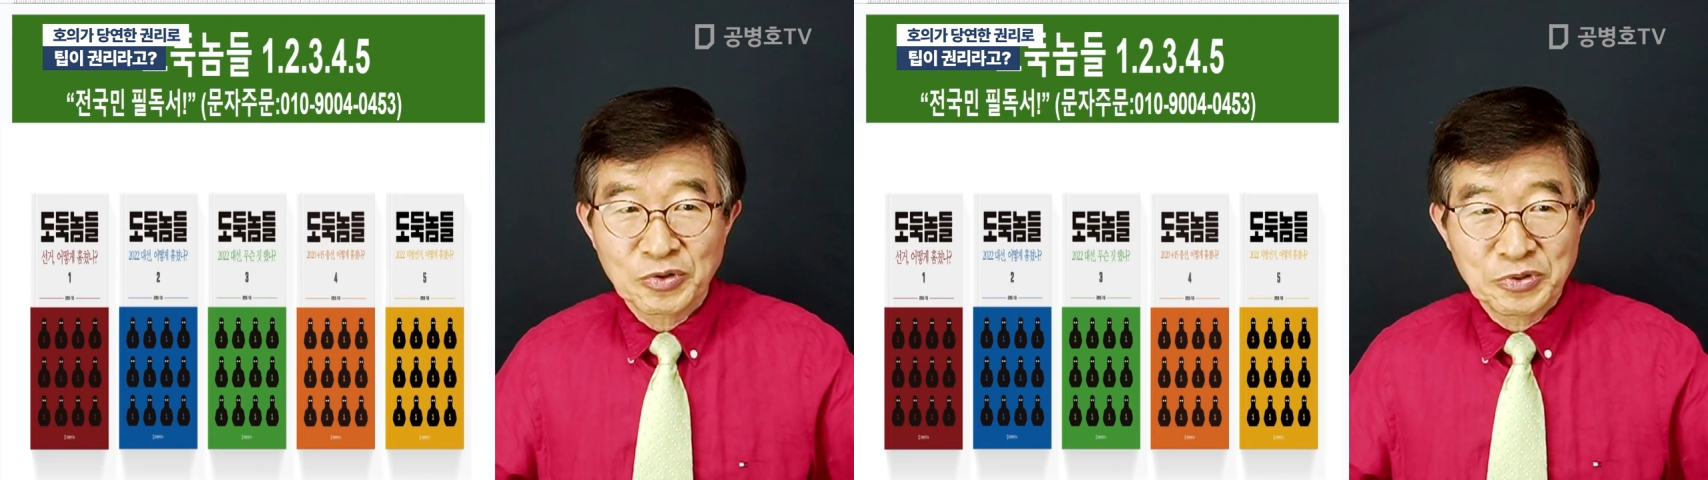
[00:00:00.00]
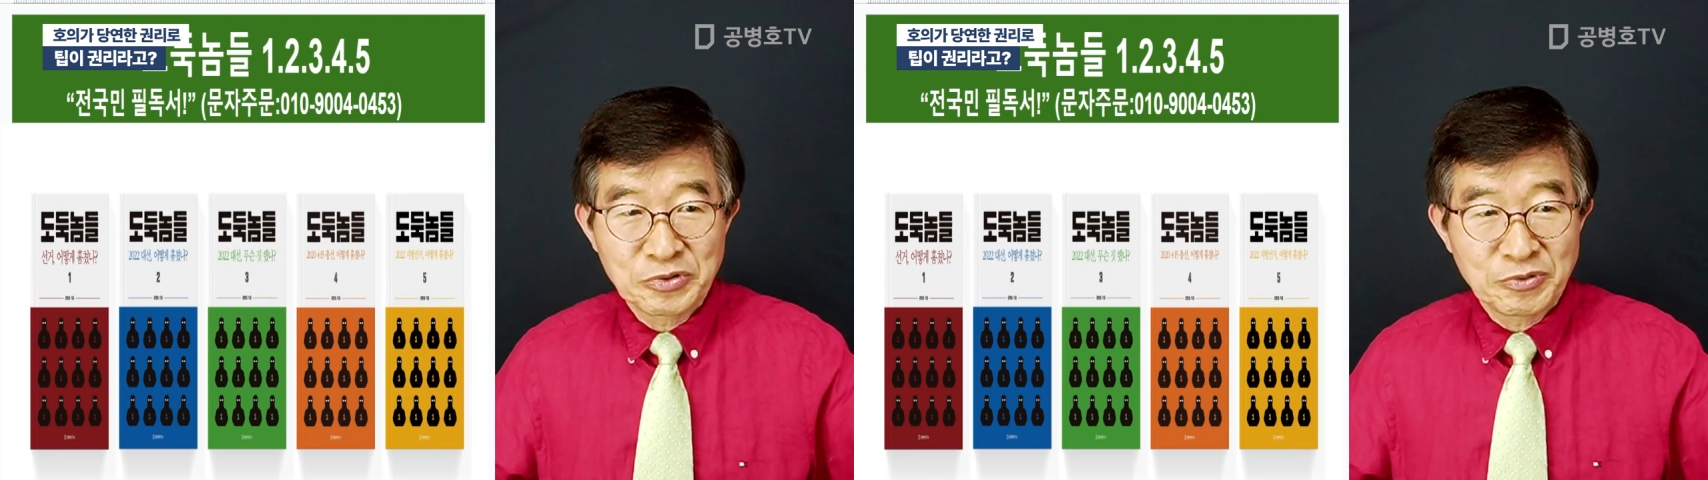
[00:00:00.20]

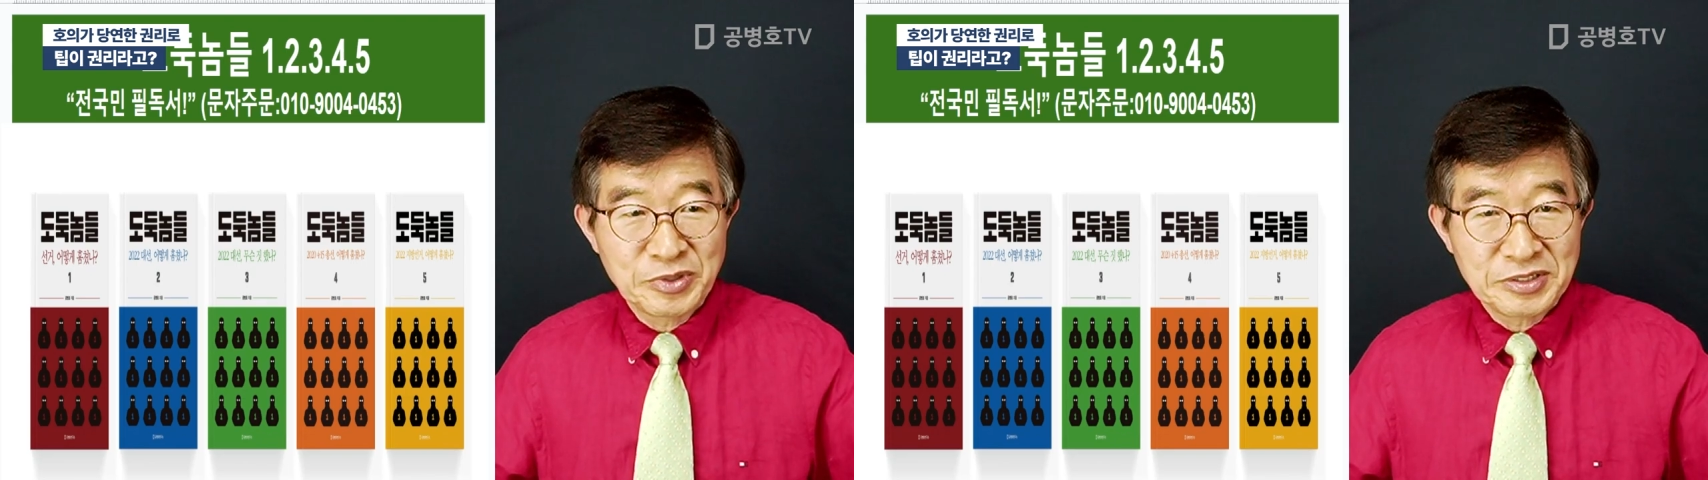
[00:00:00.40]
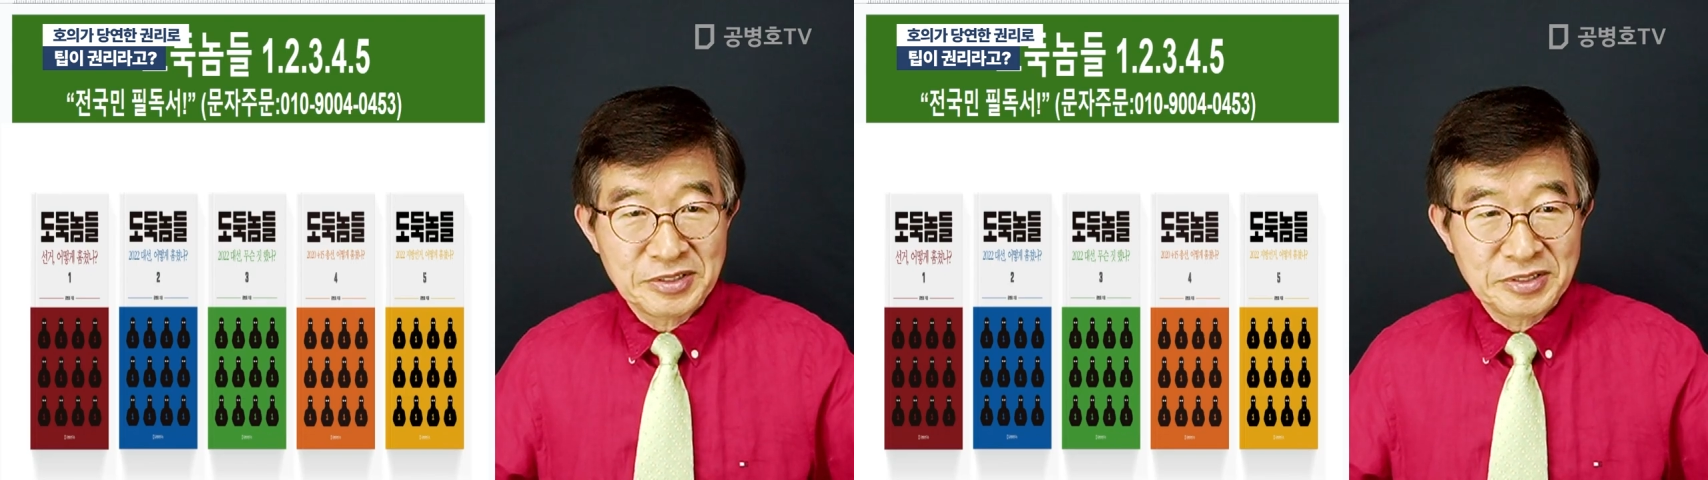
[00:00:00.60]

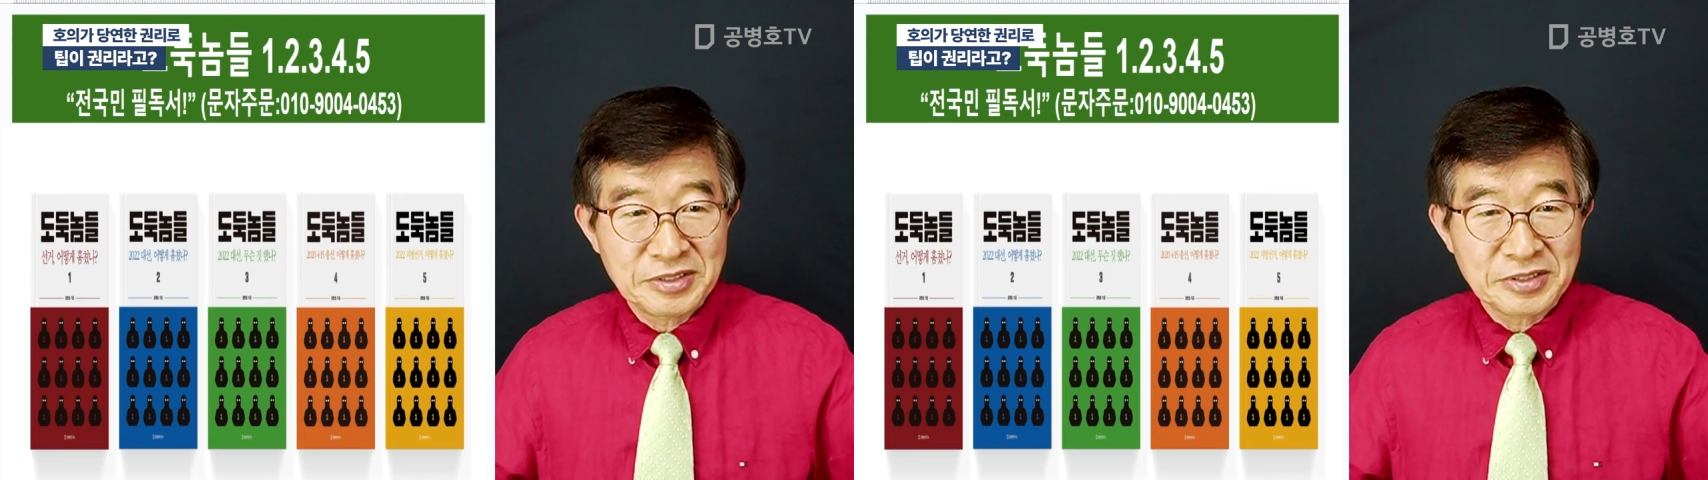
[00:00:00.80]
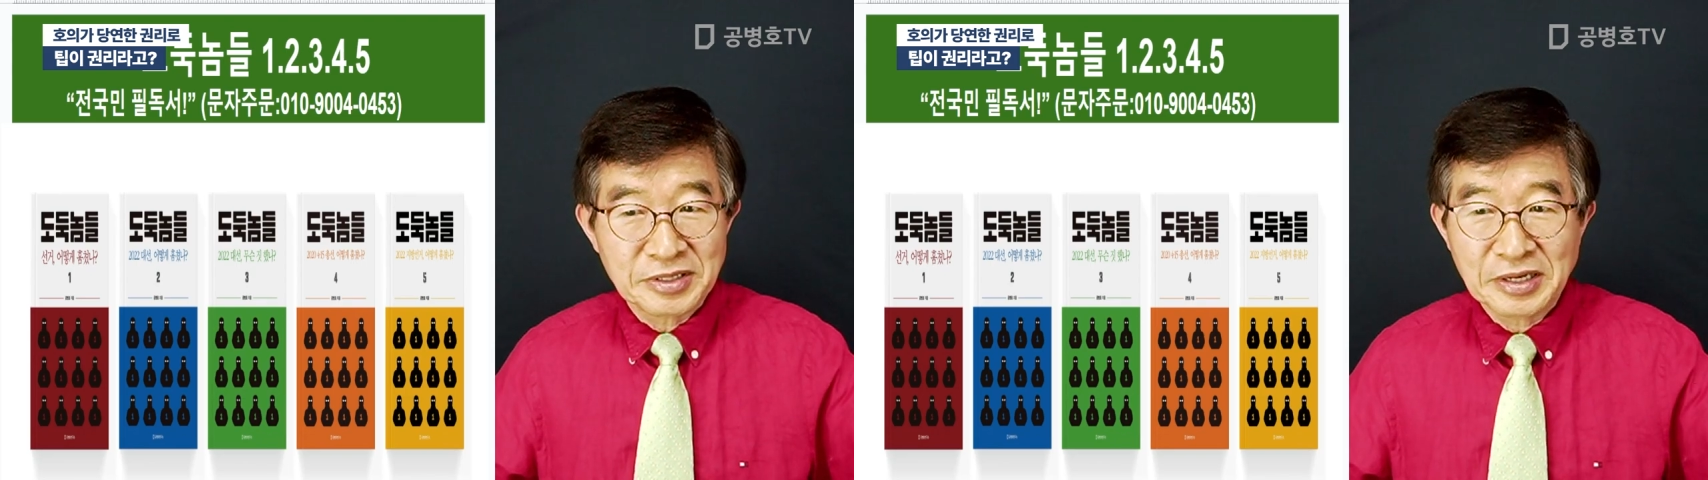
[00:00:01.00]
도둑놈들
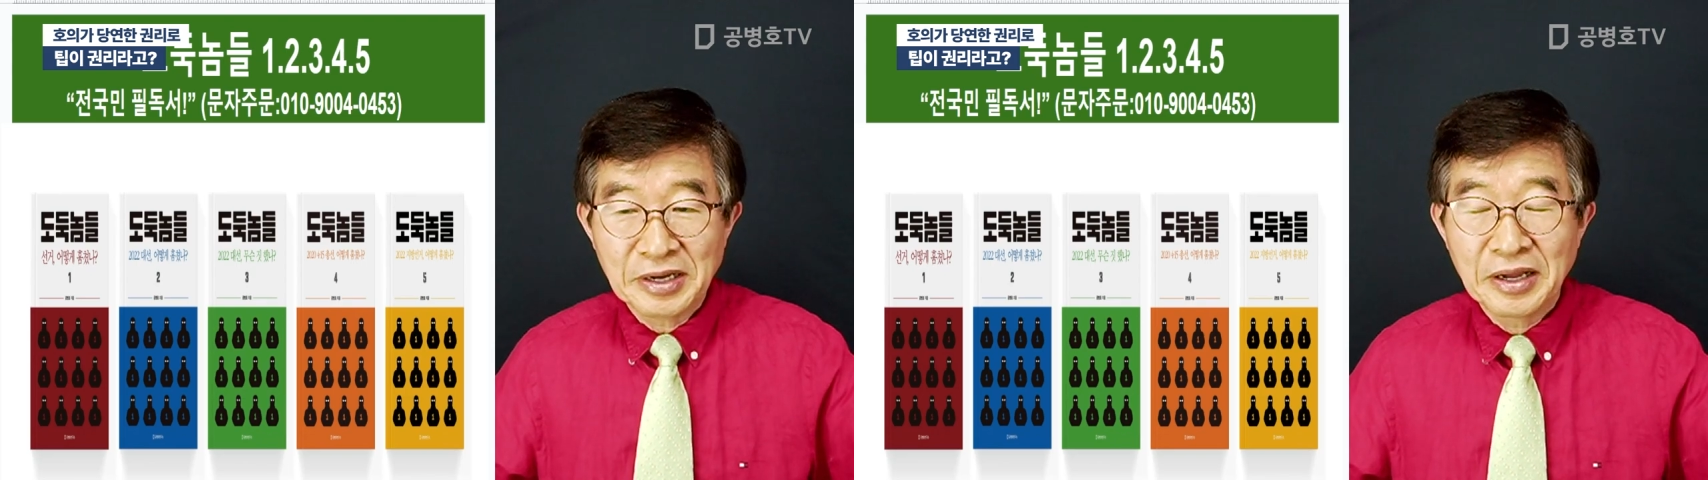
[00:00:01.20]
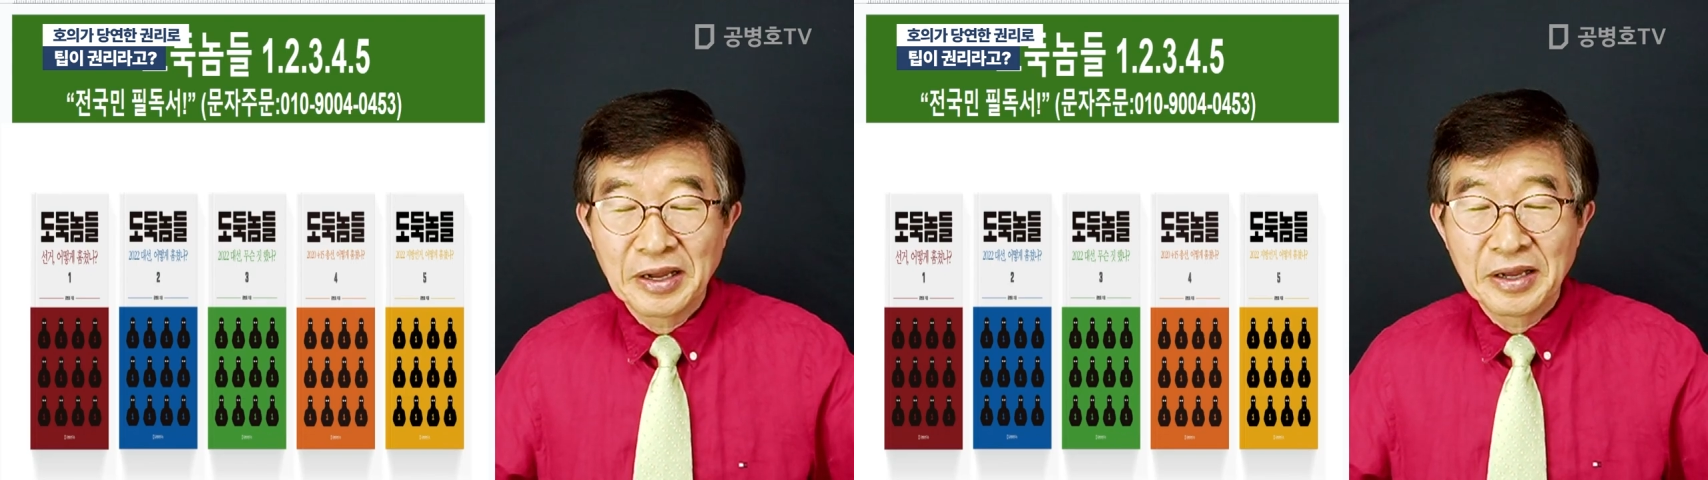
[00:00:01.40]
시리즈가